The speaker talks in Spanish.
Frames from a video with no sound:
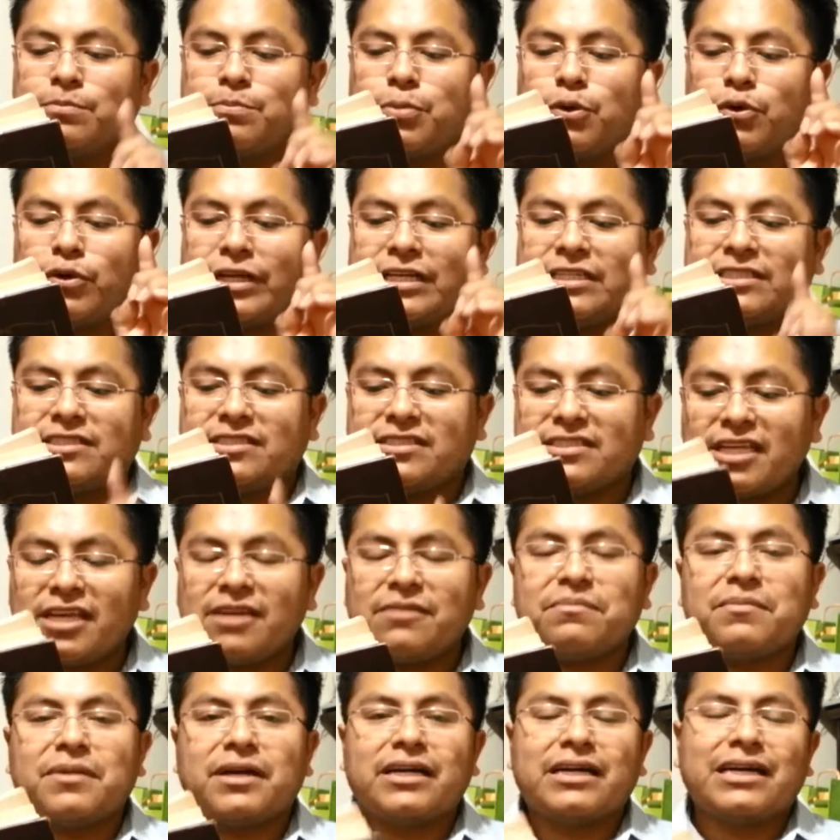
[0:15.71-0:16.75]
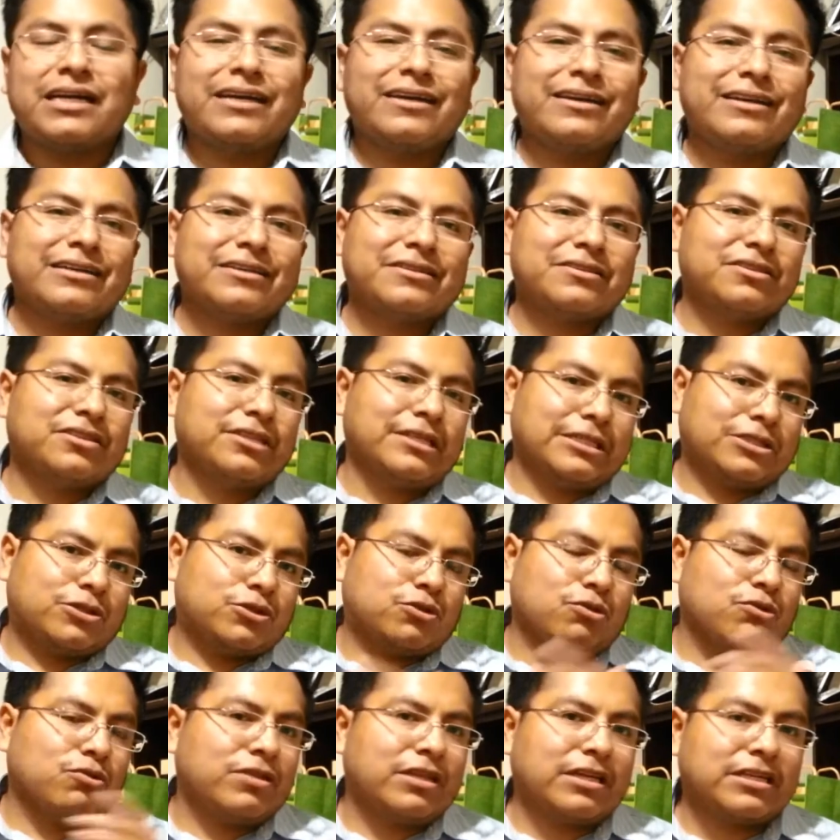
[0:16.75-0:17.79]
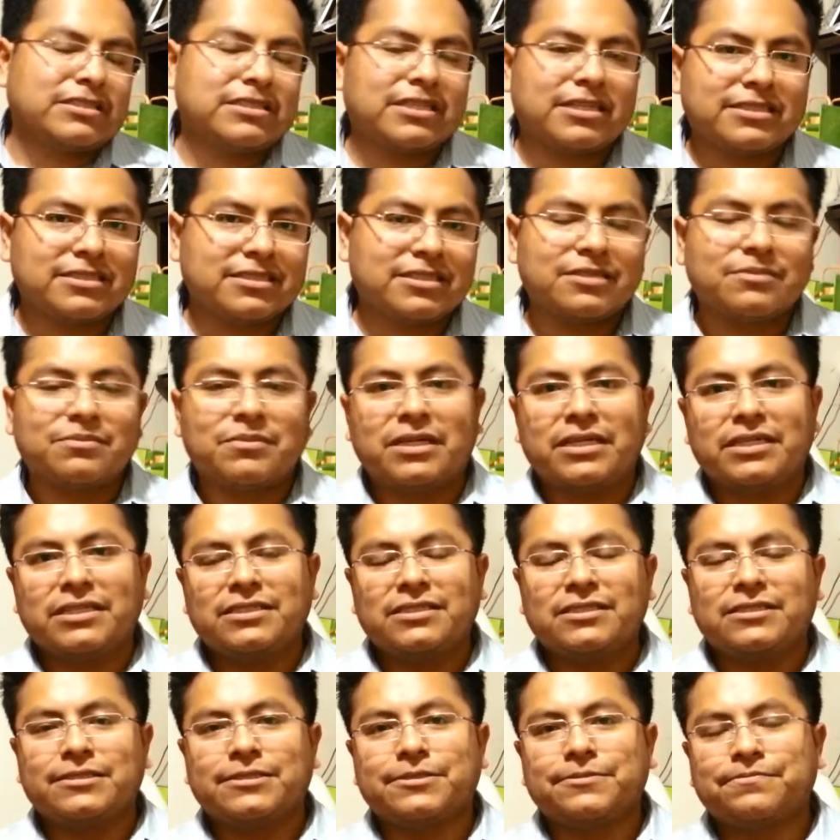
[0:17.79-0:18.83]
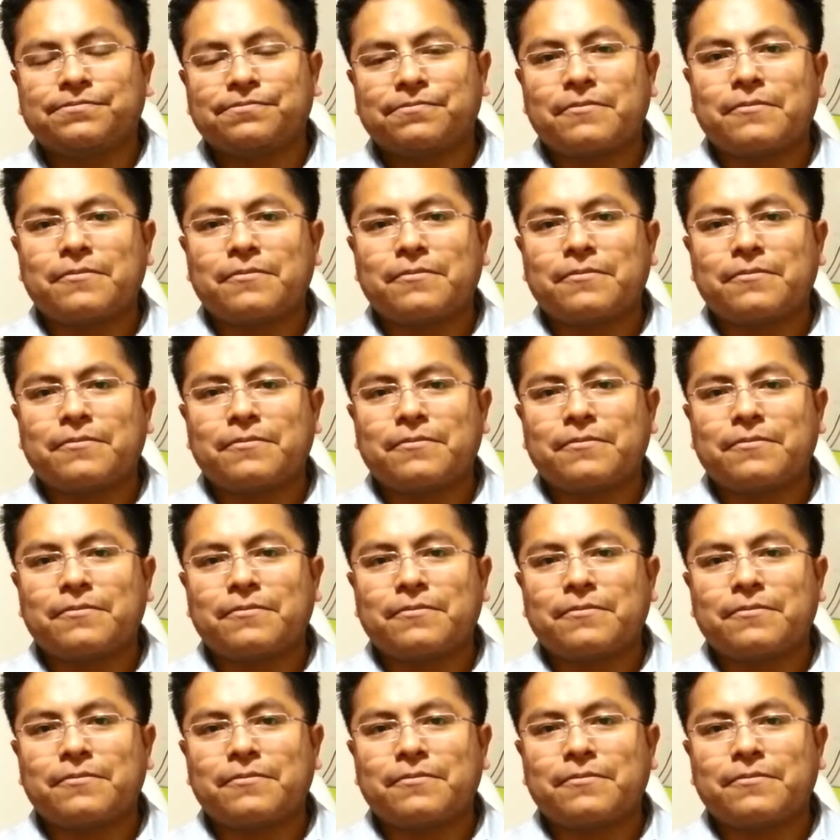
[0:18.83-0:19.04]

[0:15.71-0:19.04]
por encima de todas las demás.